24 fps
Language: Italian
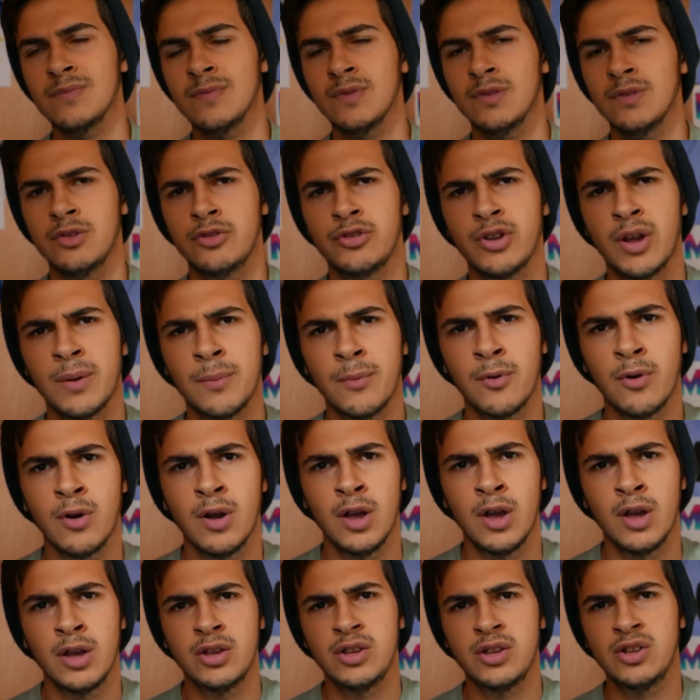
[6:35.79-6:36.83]
diciamo,
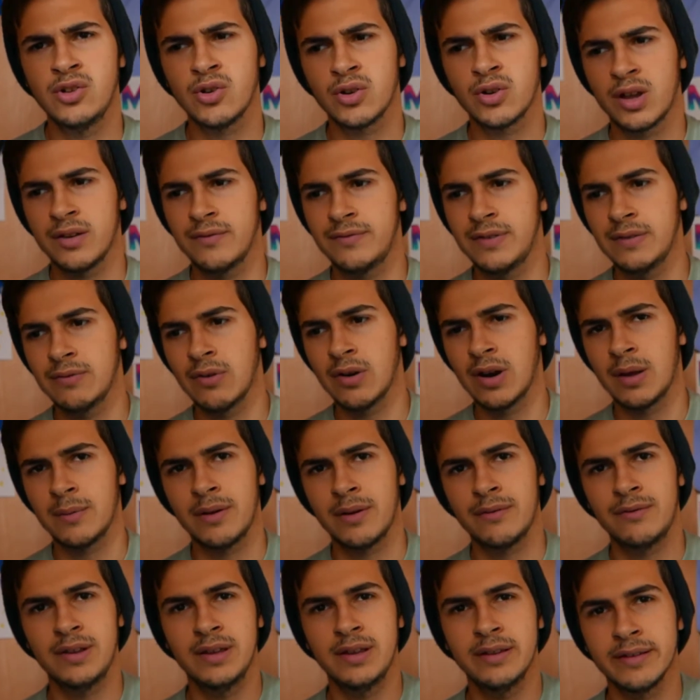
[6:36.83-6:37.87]
io che vivo la mia
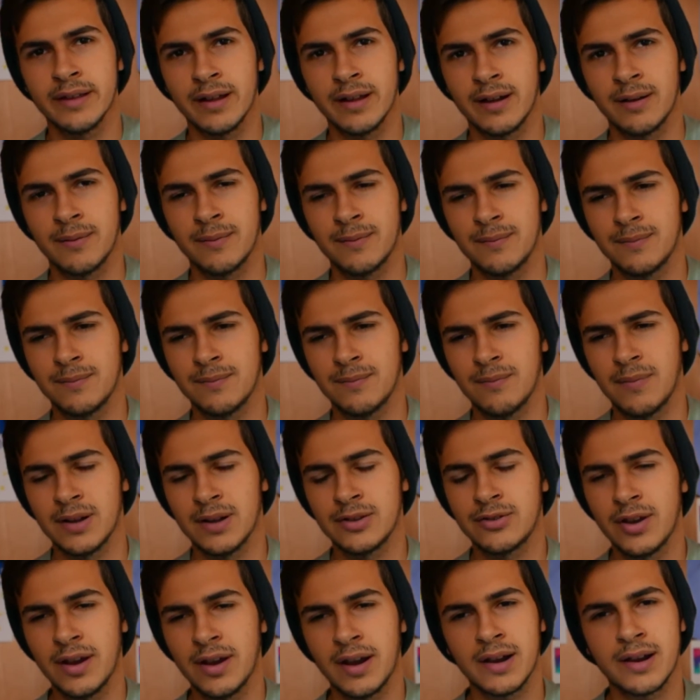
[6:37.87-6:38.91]
vita, ma
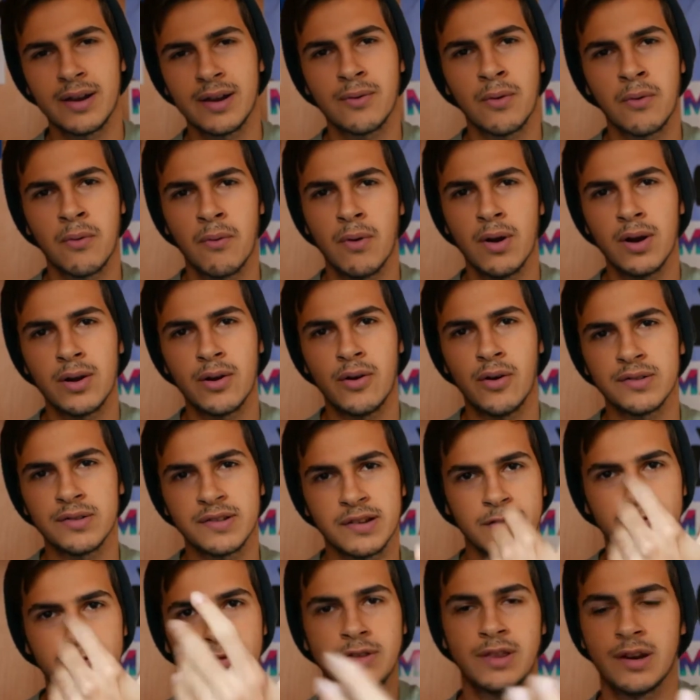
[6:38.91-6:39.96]
c'è anche qualcosa
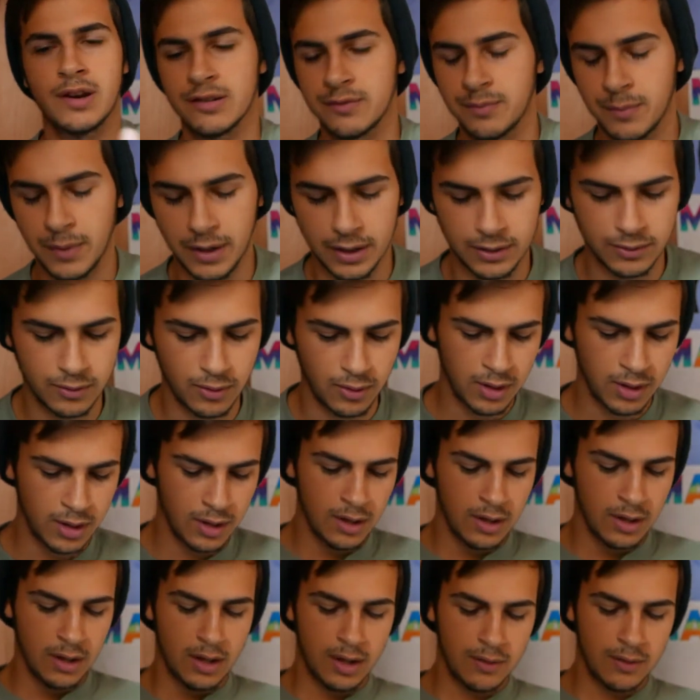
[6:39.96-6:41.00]
che vi trasmetto
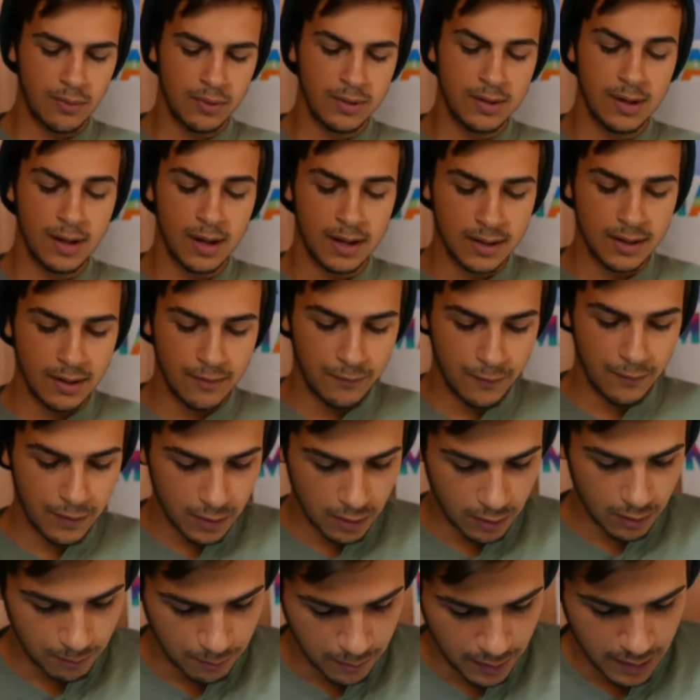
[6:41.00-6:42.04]
e quindi è
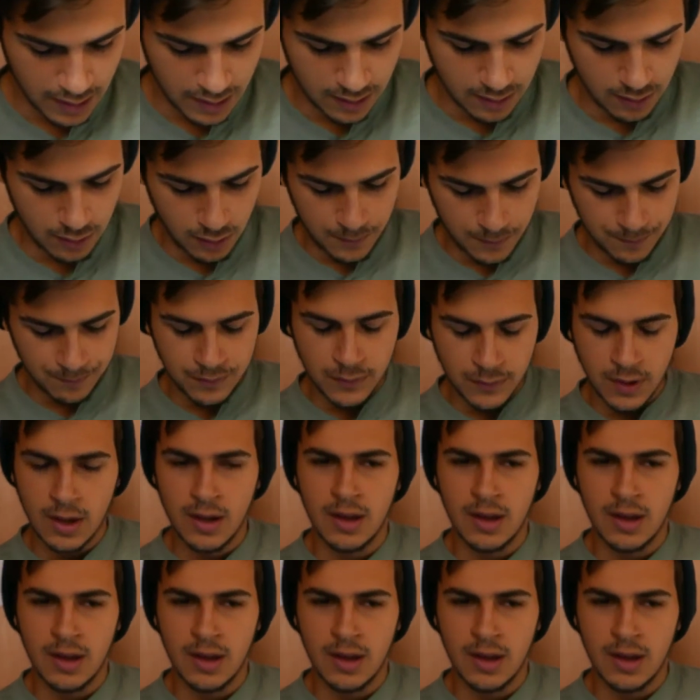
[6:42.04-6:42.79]
davvero bello.